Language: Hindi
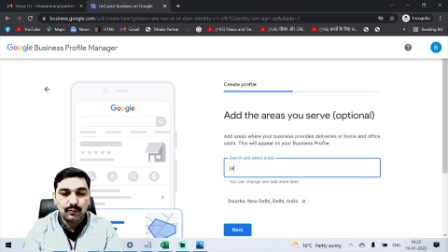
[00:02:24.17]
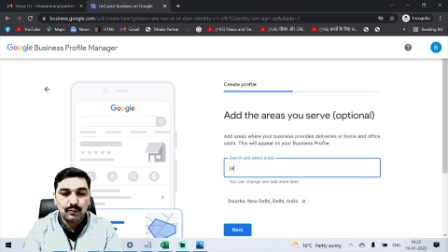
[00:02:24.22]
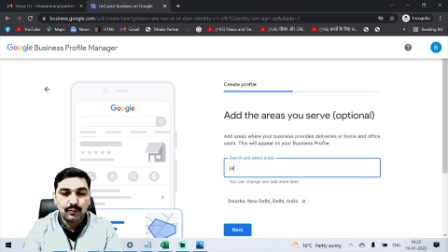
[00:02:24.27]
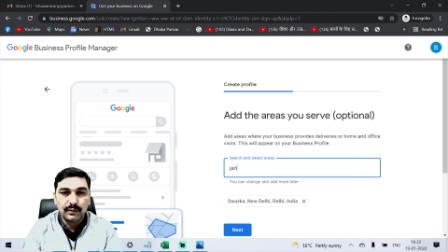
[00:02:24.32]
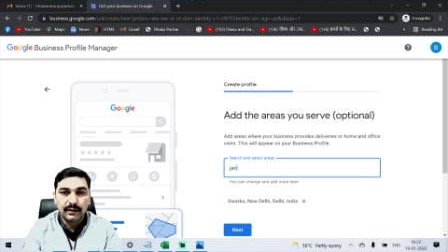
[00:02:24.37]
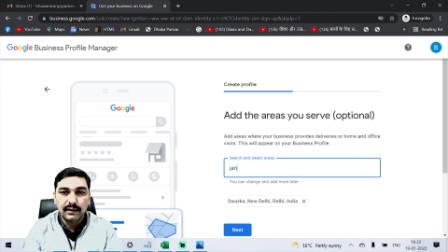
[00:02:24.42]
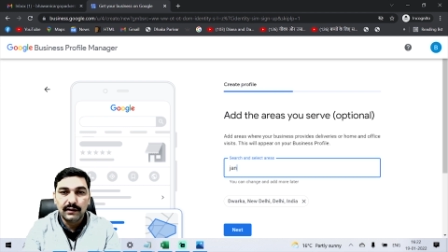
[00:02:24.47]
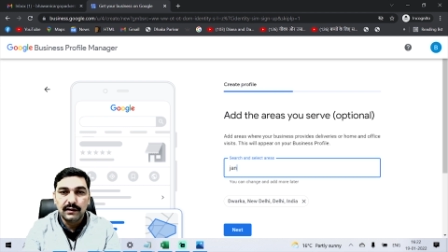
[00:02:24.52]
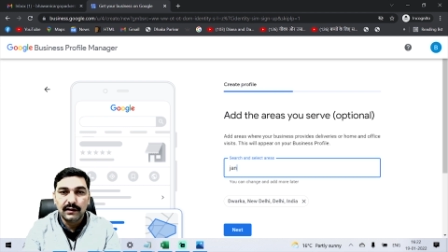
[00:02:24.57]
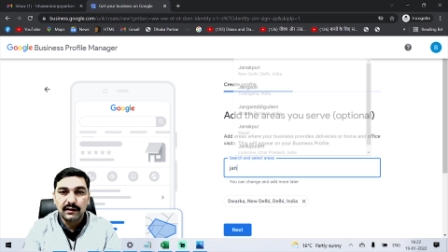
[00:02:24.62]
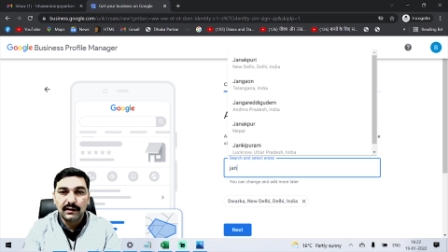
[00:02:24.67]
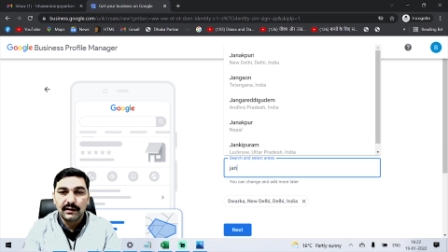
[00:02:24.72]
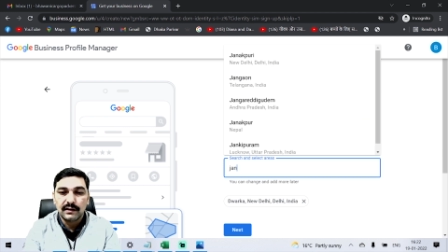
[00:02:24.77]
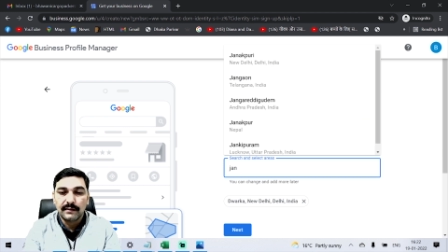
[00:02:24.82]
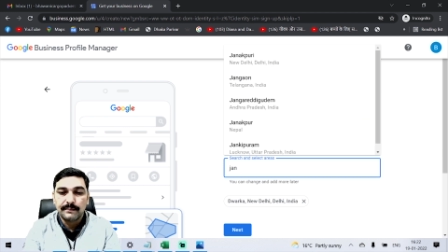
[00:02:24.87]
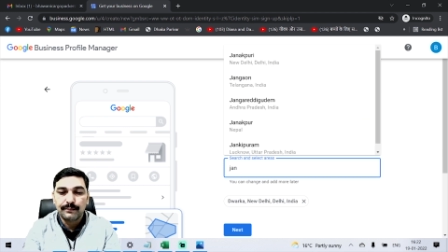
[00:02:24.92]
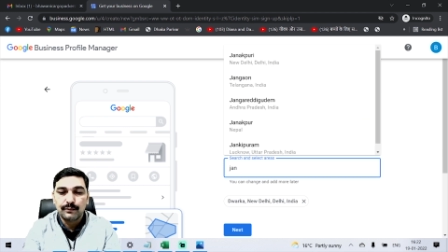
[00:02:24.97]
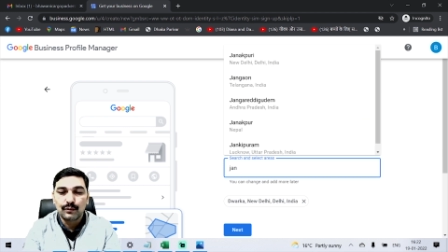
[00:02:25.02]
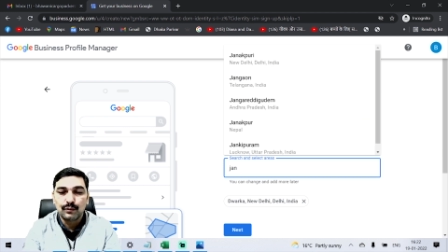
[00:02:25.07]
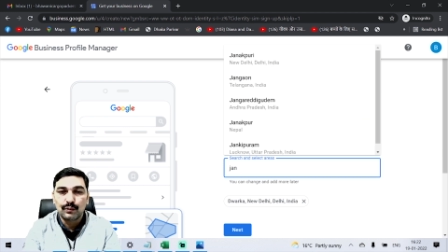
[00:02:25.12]
ट्वेंटी
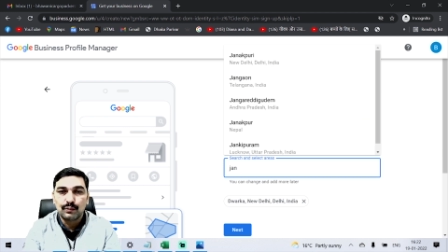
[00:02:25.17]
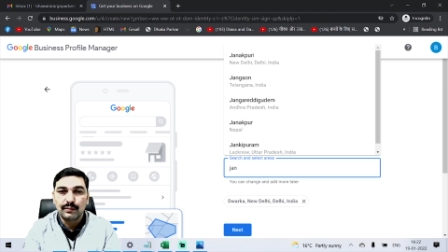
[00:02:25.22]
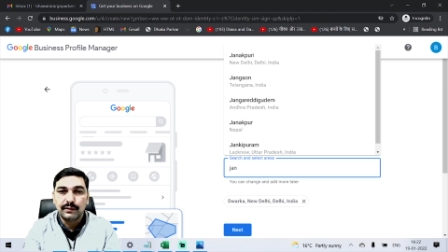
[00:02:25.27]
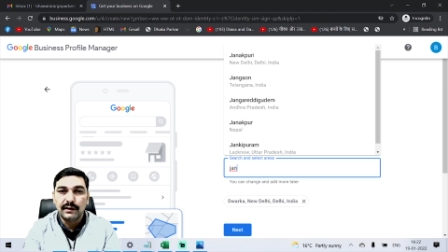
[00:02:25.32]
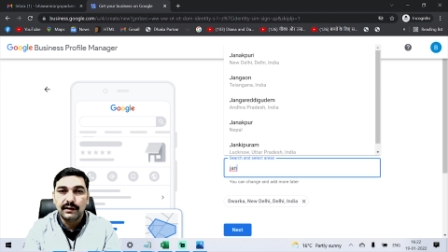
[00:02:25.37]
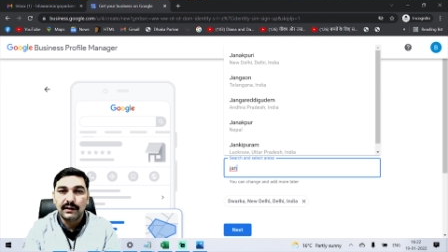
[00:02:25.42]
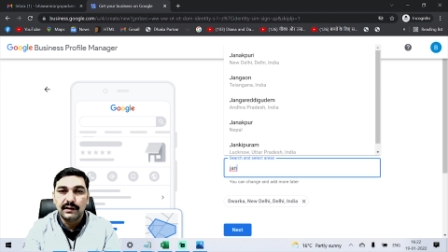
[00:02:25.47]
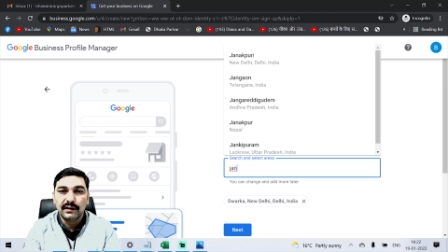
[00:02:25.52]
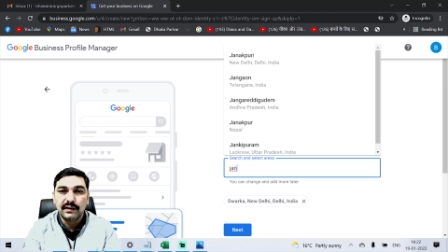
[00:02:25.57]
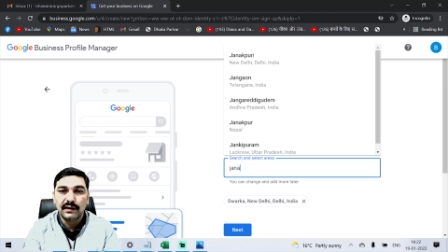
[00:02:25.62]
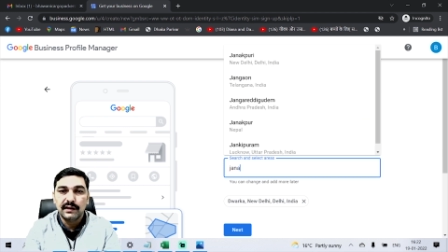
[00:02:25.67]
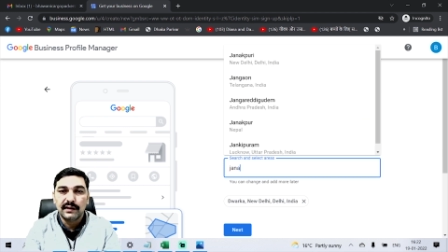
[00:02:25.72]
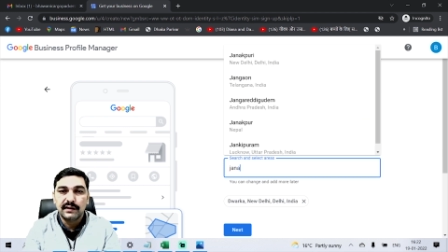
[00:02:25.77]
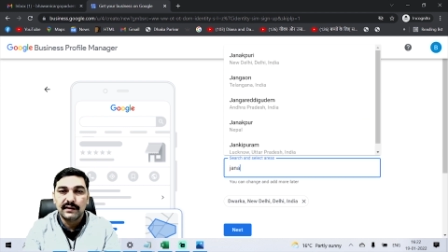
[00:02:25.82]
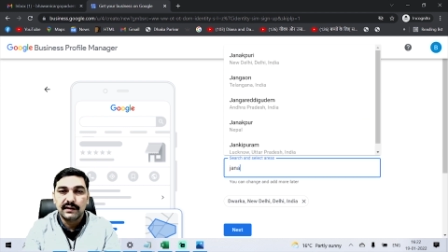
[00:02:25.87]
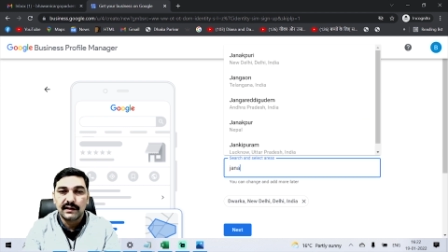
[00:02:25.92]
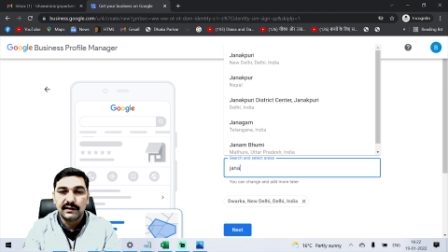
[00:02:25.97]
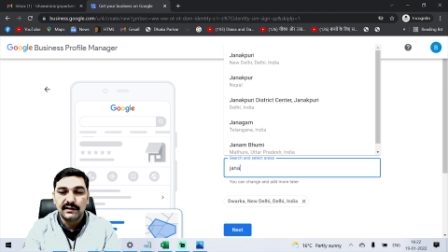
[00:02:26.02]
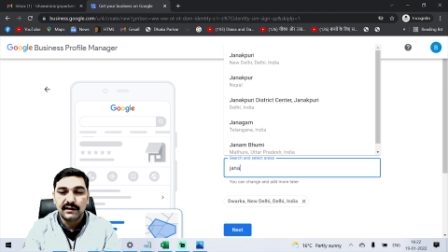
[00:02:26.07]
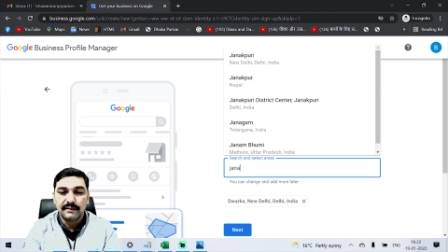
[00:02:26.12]
अप टू ट्वेंटी
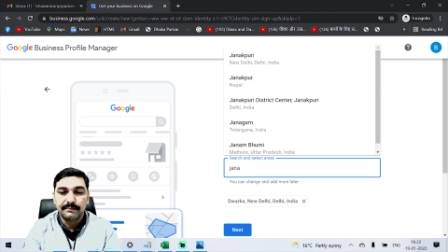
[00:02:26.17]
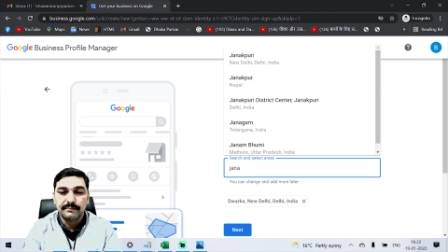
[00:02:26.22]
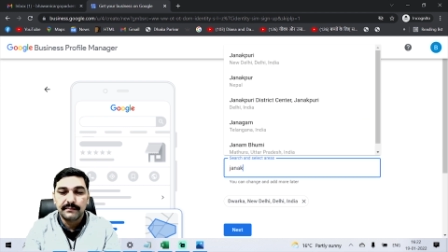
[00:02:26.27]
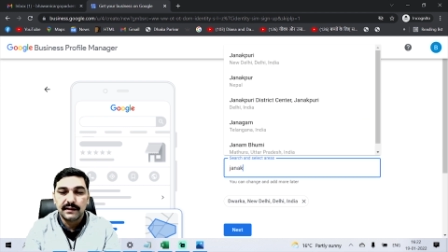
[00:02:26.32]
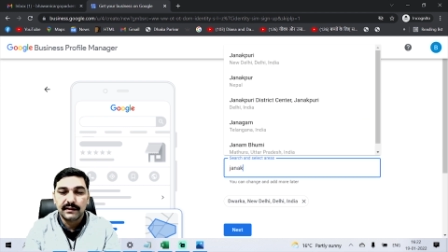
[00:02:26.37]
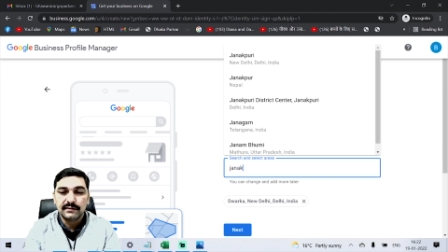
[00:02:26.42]
एरियाज आप